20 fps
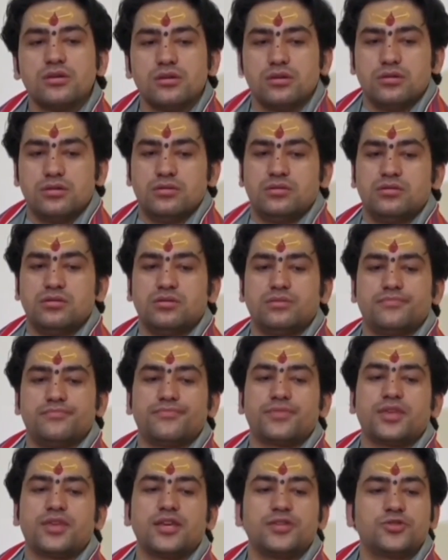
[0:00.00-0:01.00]
नंबर थ्री
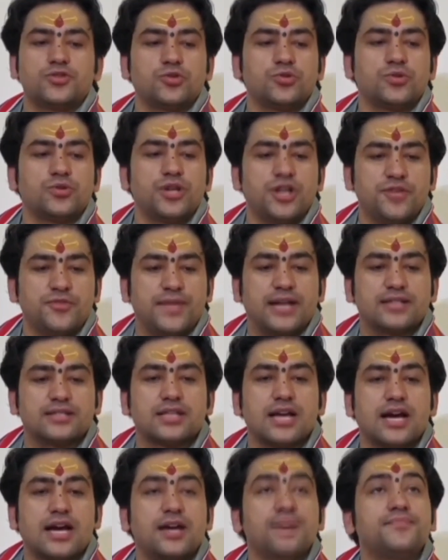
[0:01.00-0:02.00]
स्टेटमेंट
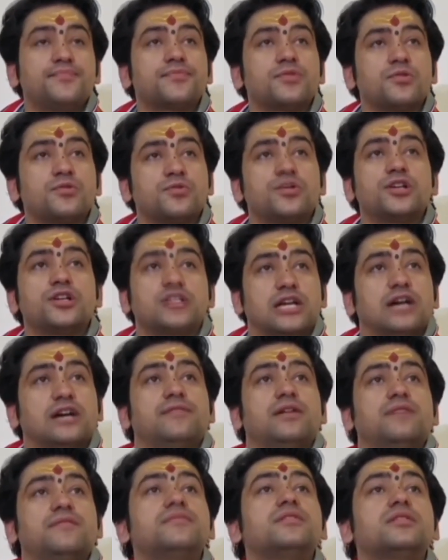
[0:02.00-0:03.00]
ऑफ बागेश्वर धाम
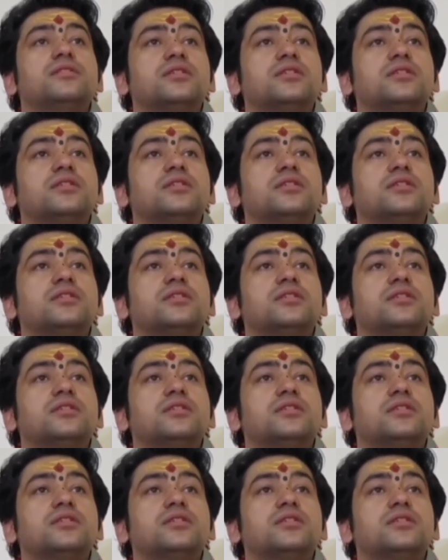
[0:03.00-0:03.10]
बाबा